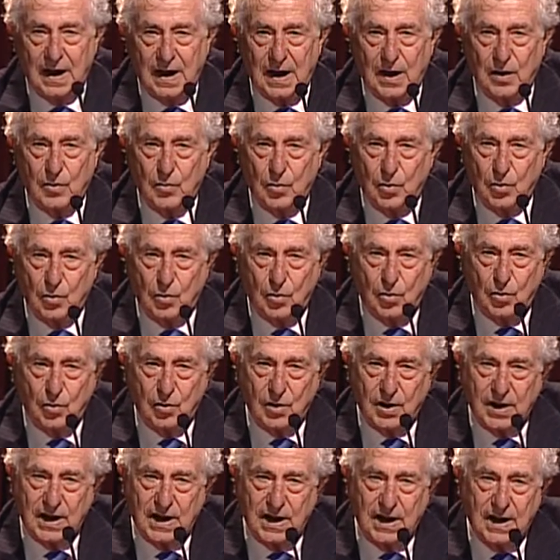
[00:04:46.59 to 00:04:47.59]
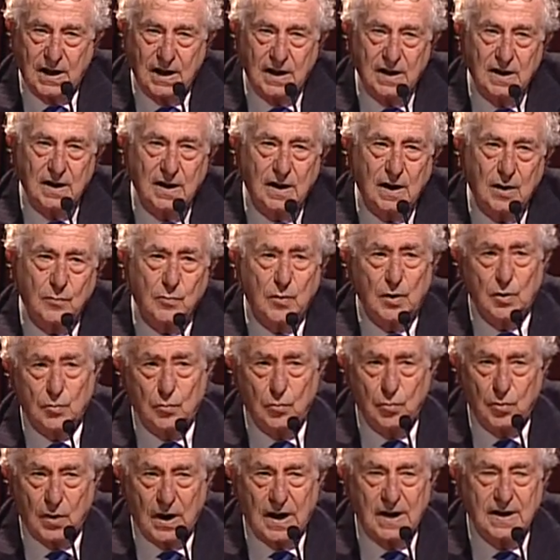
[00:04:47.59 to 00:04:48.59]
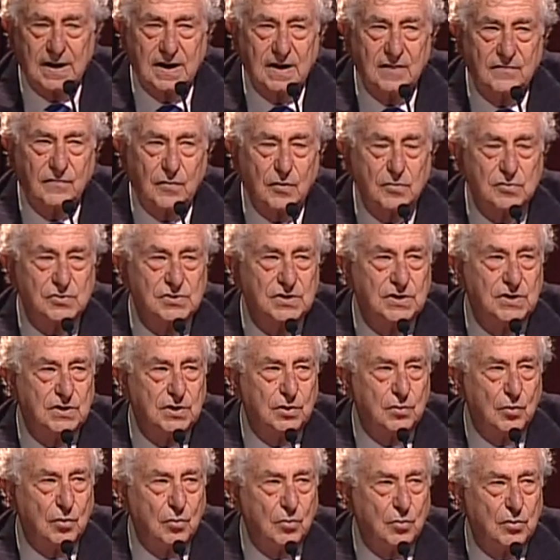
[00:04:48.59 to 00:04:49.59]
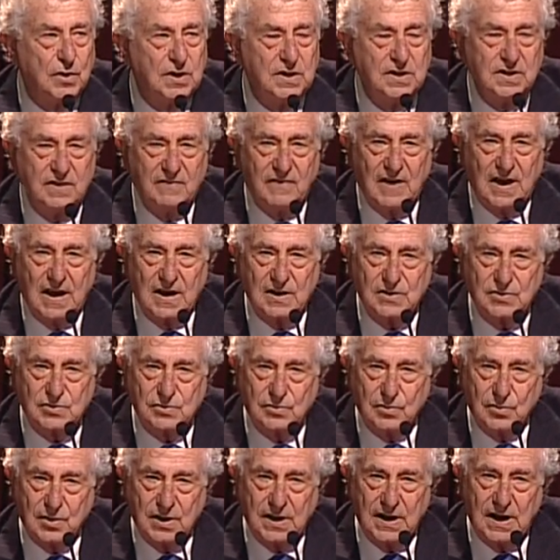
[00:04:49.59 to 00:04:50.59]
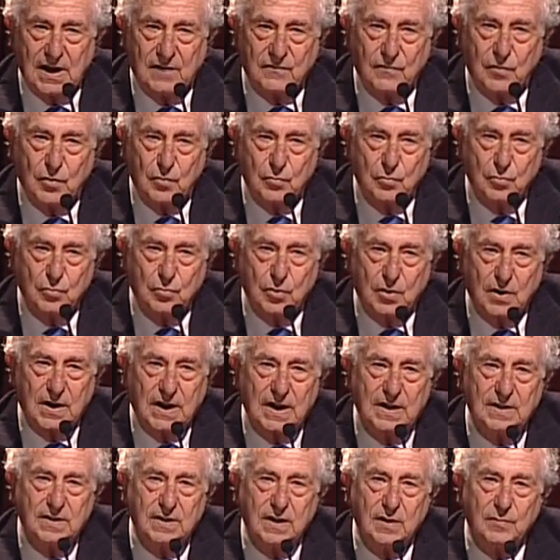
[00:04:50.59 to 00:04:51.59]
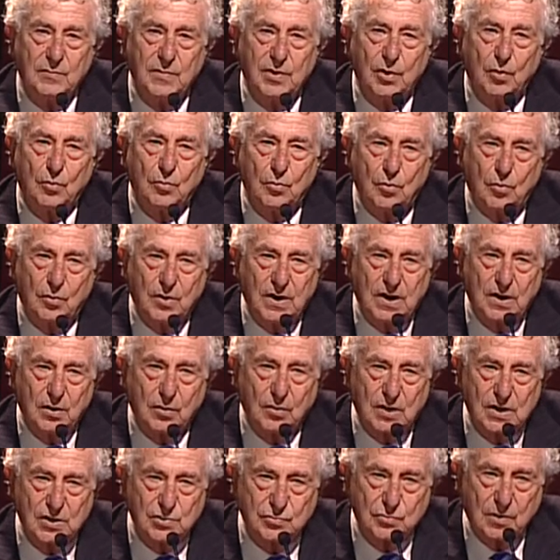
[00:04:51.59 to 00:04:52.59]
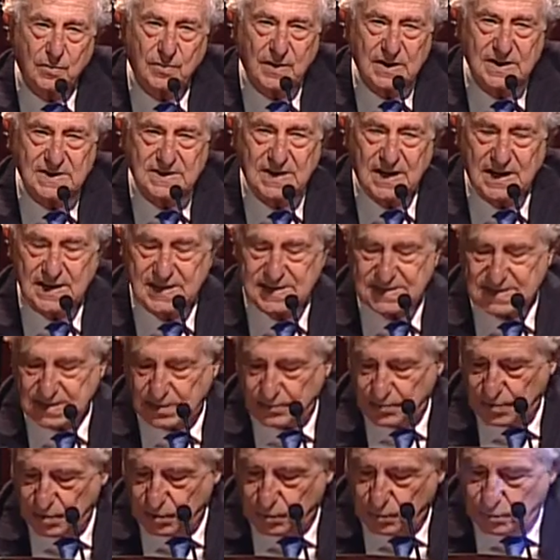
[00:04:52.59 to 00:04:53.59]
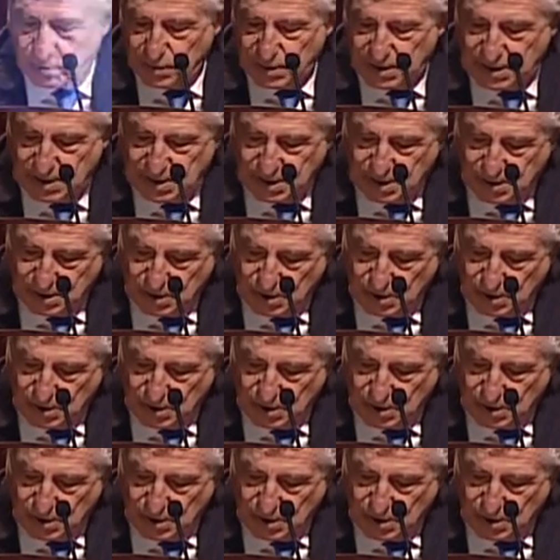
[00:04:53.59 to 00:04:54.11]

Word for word: a coloro che, a qualcuno anche forse di colore diverso, che ha voluto rendermi onore con la sua presenza, per cui